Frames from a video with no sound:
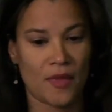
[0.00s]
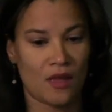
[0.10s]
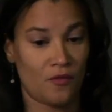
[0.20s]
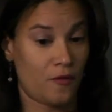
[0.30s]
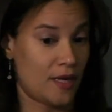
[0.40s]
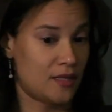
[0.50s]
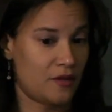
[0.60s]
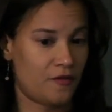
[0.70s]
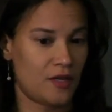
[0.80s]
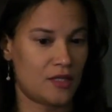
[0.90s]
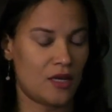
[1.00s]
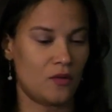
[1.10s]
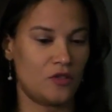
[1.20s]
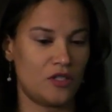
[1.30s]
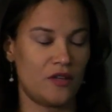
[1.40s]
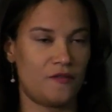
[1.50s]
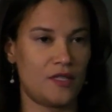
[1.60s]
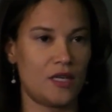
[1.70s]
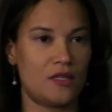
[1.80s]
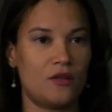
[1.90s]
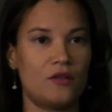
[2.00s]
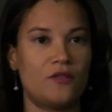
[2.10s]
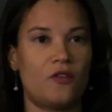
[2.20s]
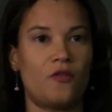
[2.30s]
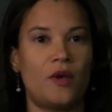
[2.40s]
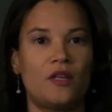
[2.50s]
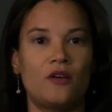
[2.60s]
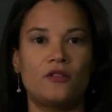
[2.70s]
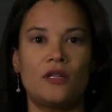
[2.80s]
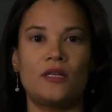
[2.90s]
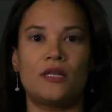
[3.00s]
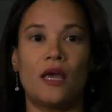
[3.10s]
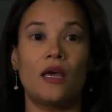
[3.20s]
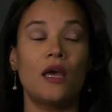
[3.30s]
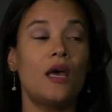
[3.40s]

Então, foi essa definição de deficiência do desenvolvimento que eu utilizei.